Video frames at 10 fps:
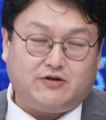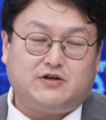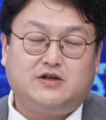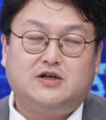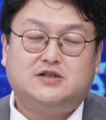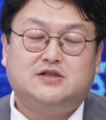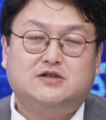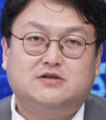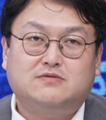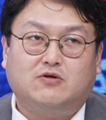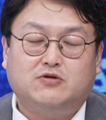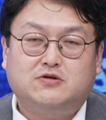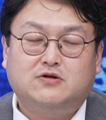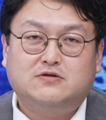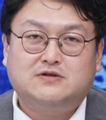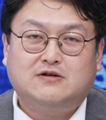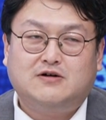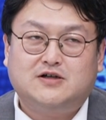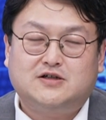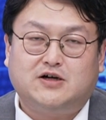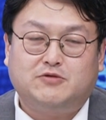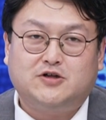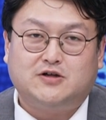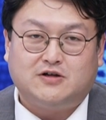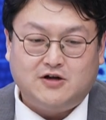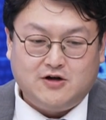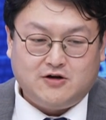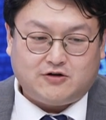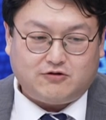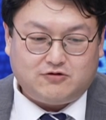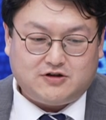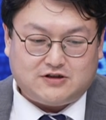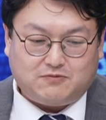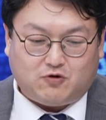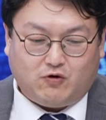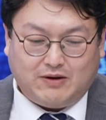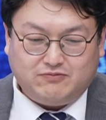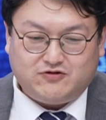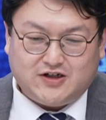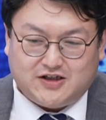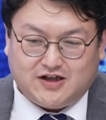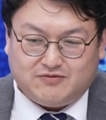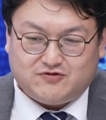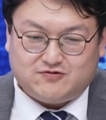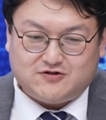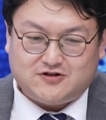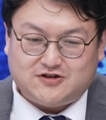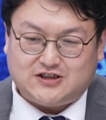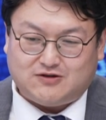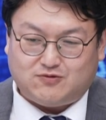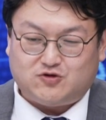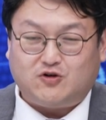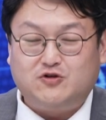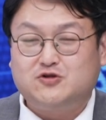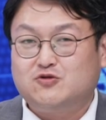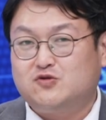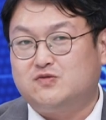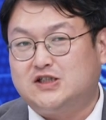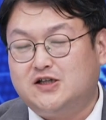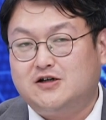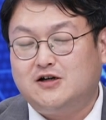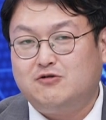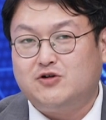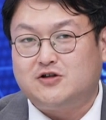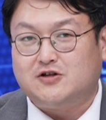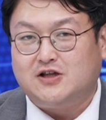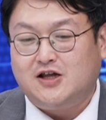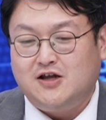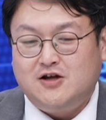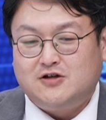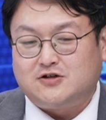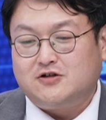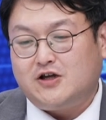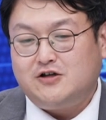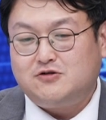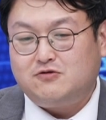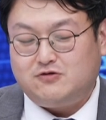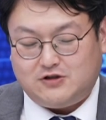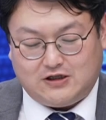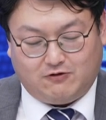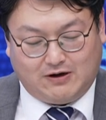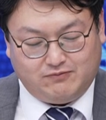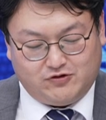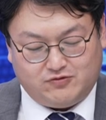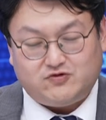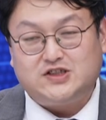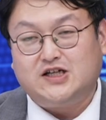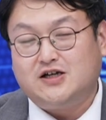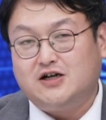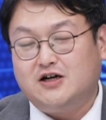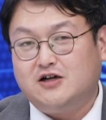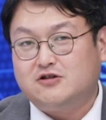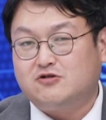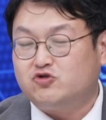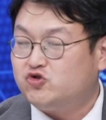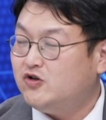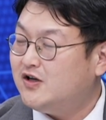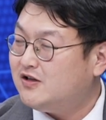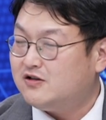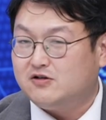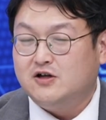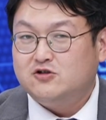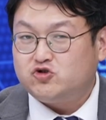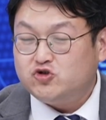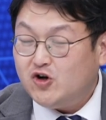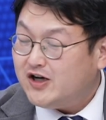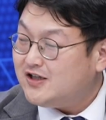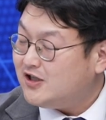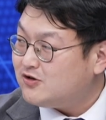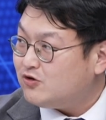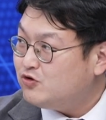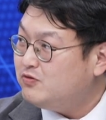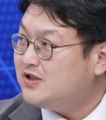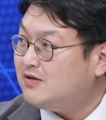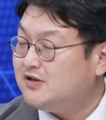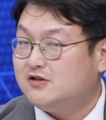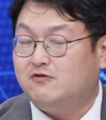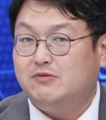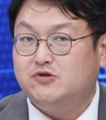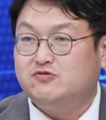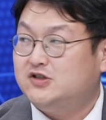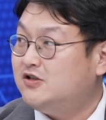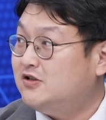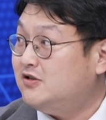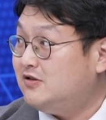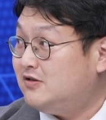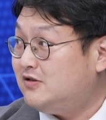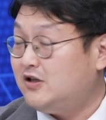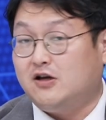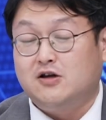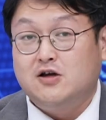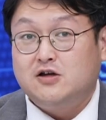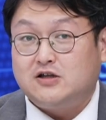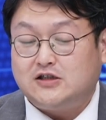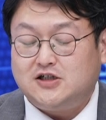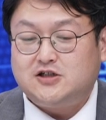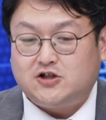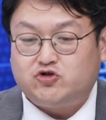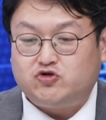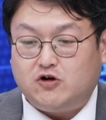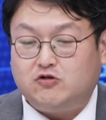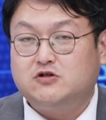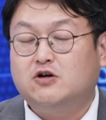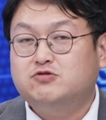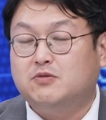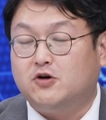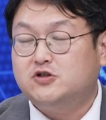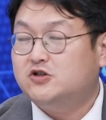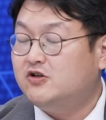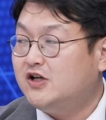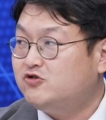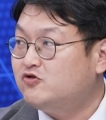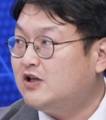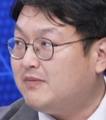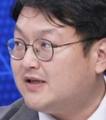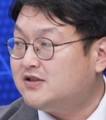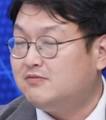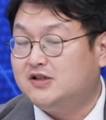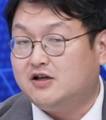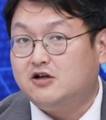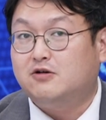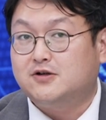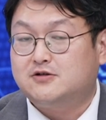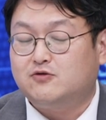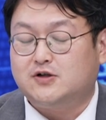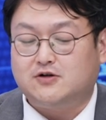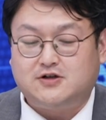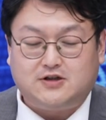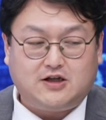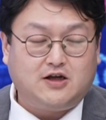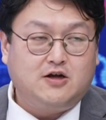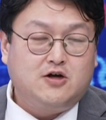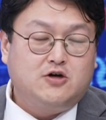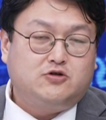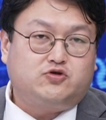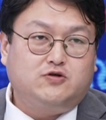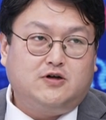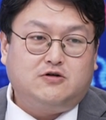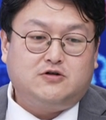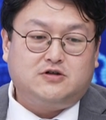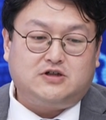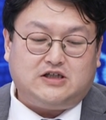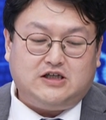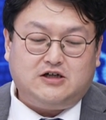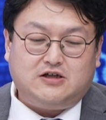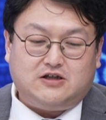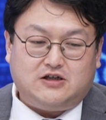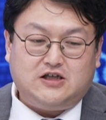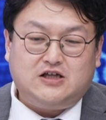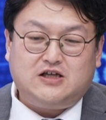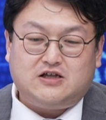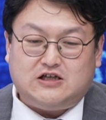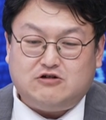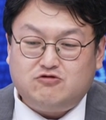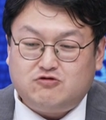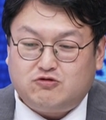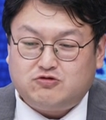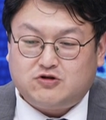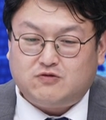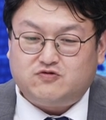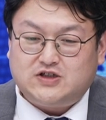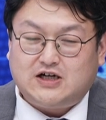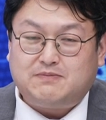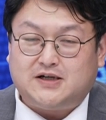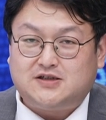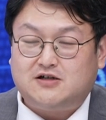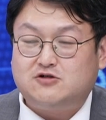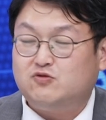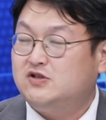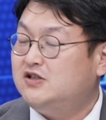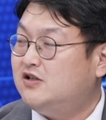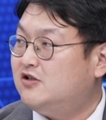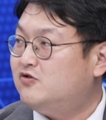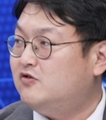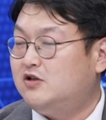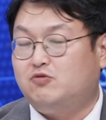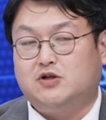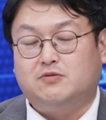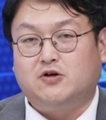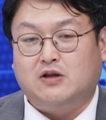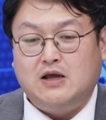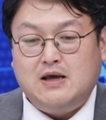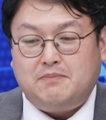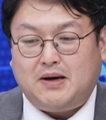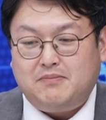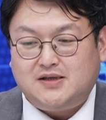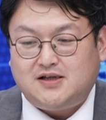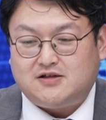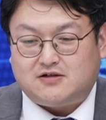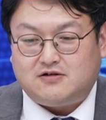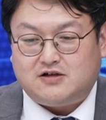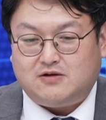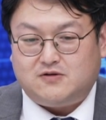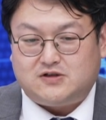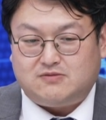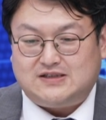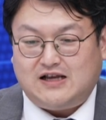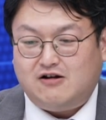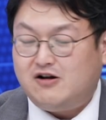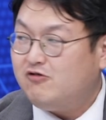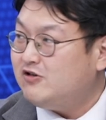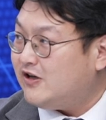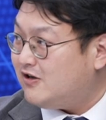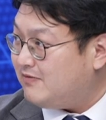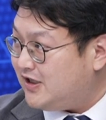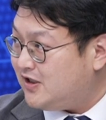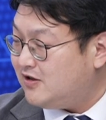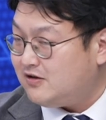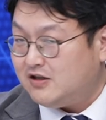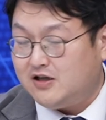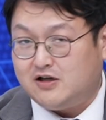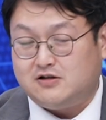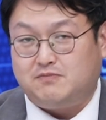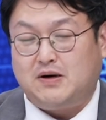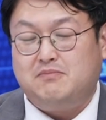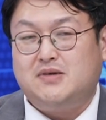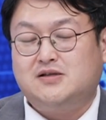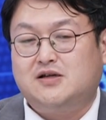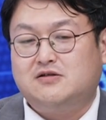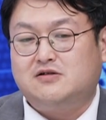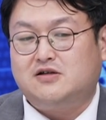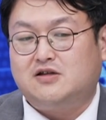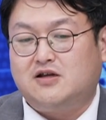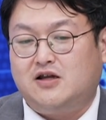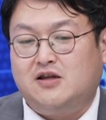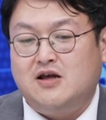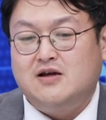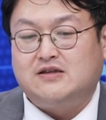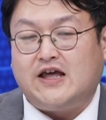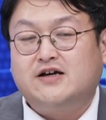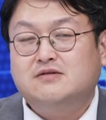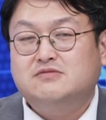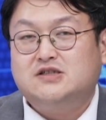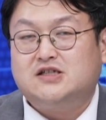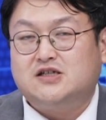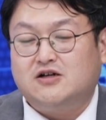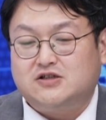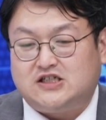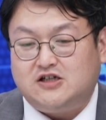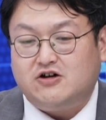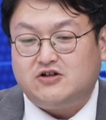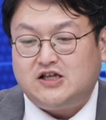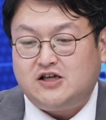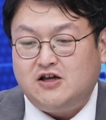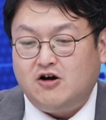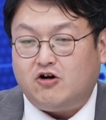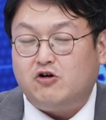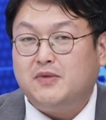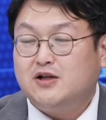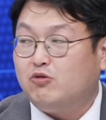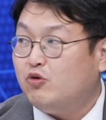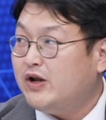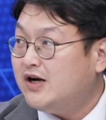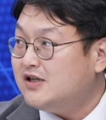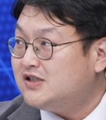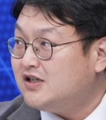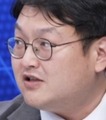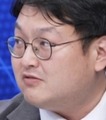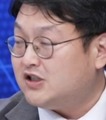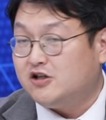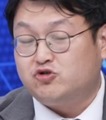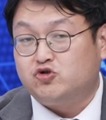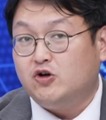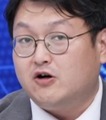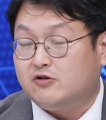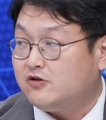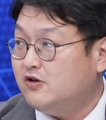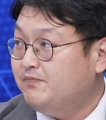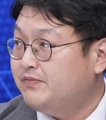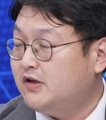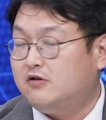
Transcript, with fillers: 이게 지금 어떤 상황이냐면은 네. 결국은 이제 뭐 환불에 대한 부분은 지금 뭐 어느 정도 좀 진행을 하고 있는데 음. 저는 개인적으로는 이게 환불 문제가 더 중요하 중요하긴 하죠. 소비자 입장에서 아, 환불 문제 소비자 입장에서는 예, 네. 굉장히 제일 중요하고 그거부터 먼저 처리해 주는 게 맞습니다. 이커머스 쪽에서. 근데 중요한 거는 이, 이 이후로부터 문제가 발생을 좀 크게 될 수 있는 게 뭐냐면 판매사들, 그러니까 지금 셀러라고 얘기를 많이 하는데 그 판매사들에 대한 대금 지연, 지연이 얼마나 오래 갈지가 지금 제일 중요하거든요. 네.